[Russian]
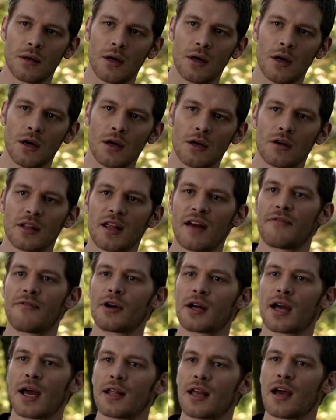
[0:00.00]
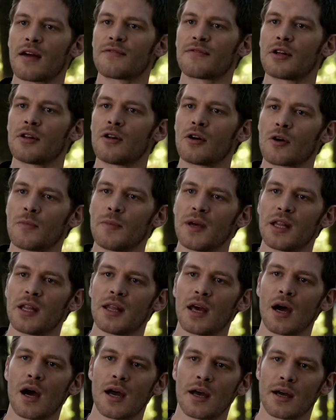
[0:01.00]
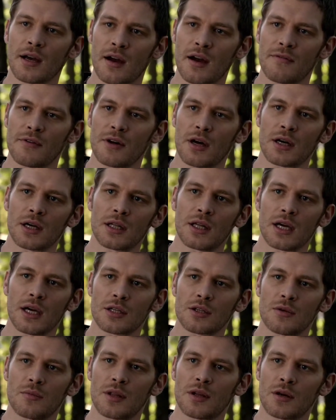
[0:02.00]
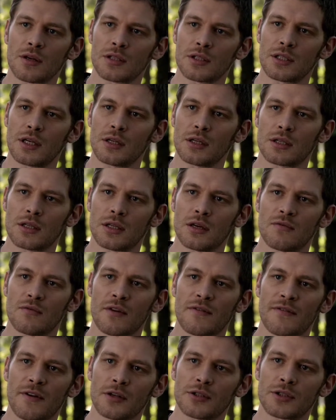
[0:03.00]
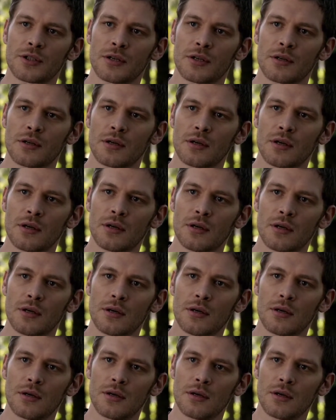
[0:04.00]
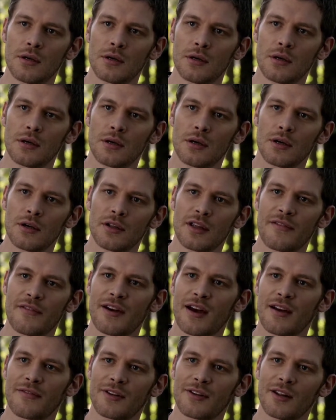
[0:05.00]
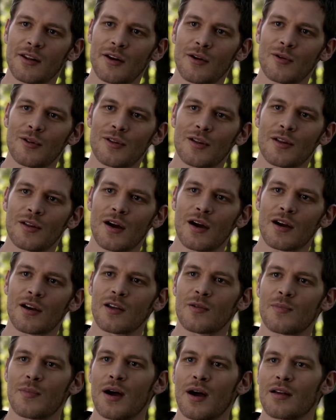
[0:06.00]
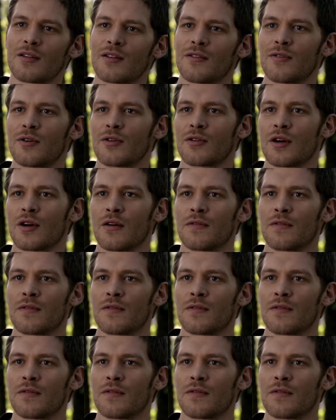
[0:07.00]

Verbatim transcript: больше никогда не придется смотреть мне в глаза и скрывать нашу связь за враждебностью и отвращением. Тебе больше не придется испытывать угрызение совести за